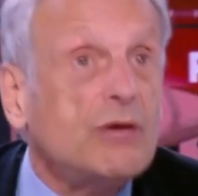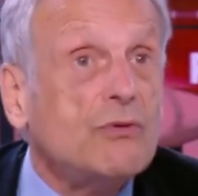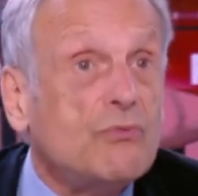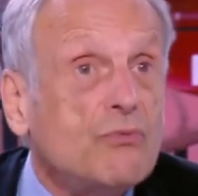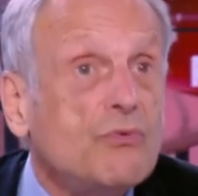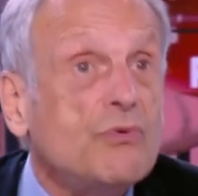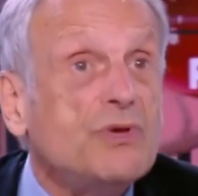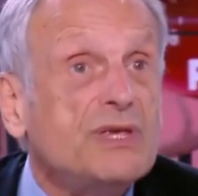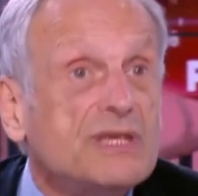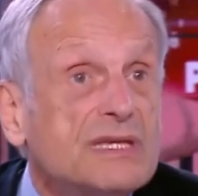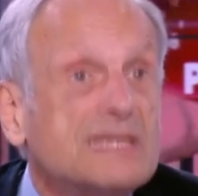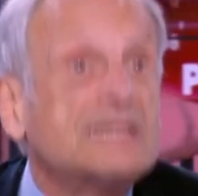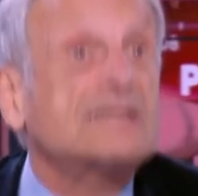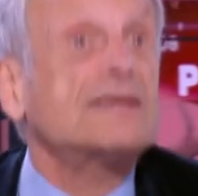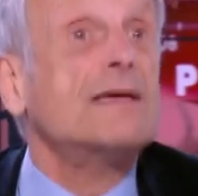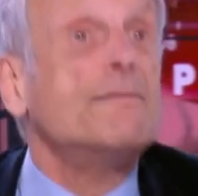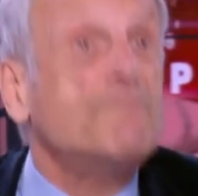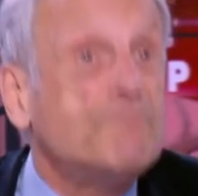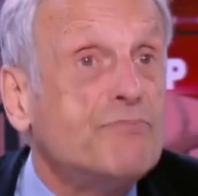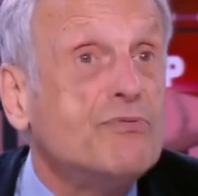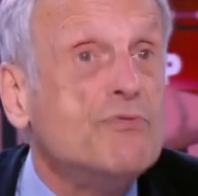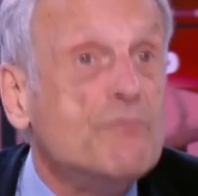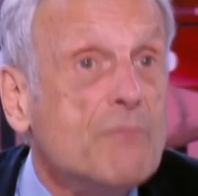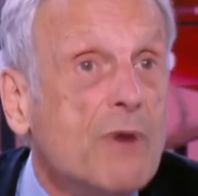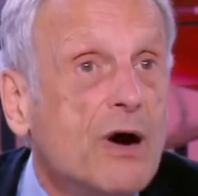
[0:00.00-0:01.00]
oui,
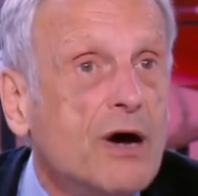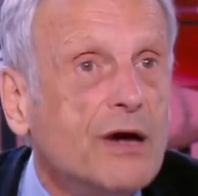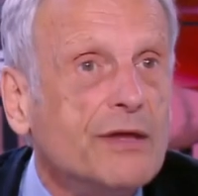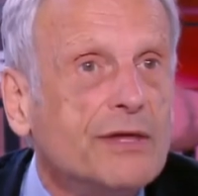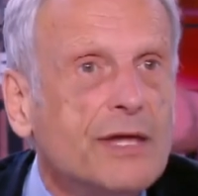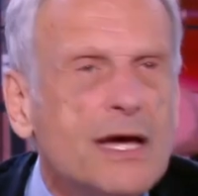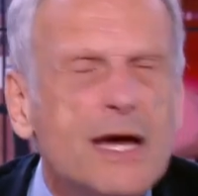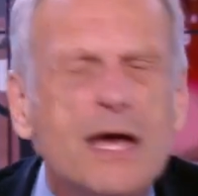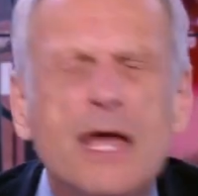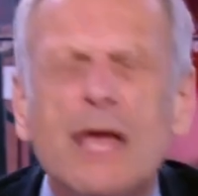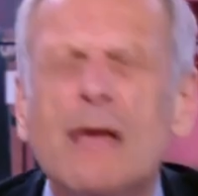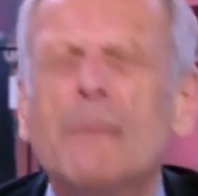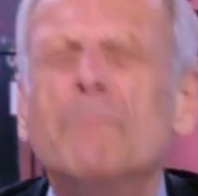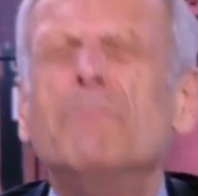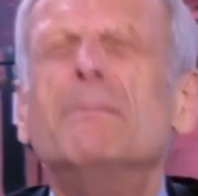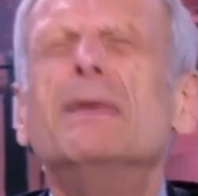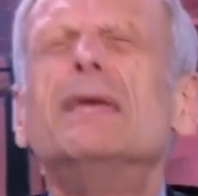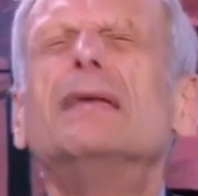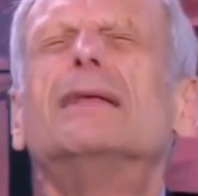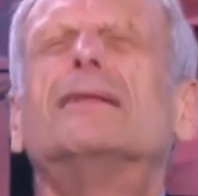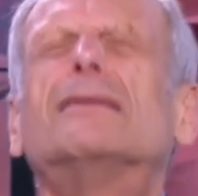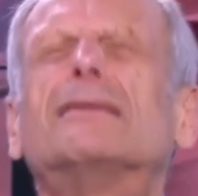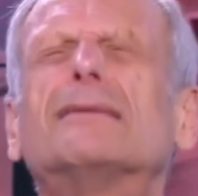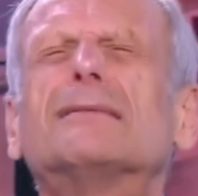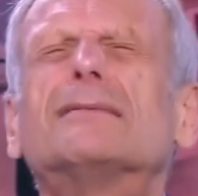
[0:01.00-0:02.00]
s'époumonne, mais
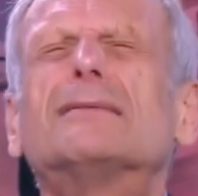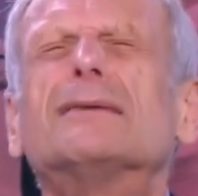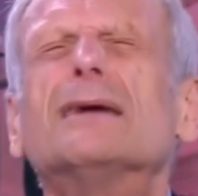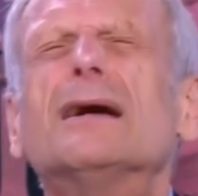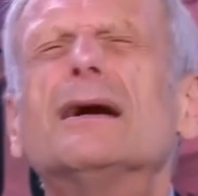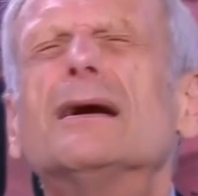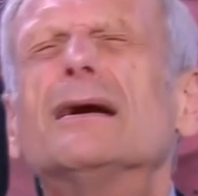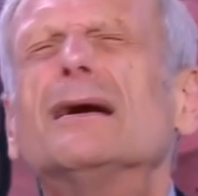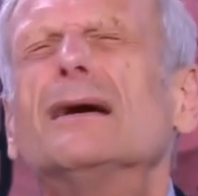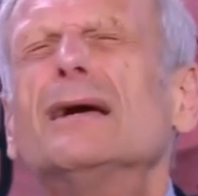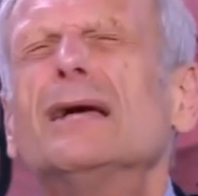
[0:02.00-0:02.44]
il tient,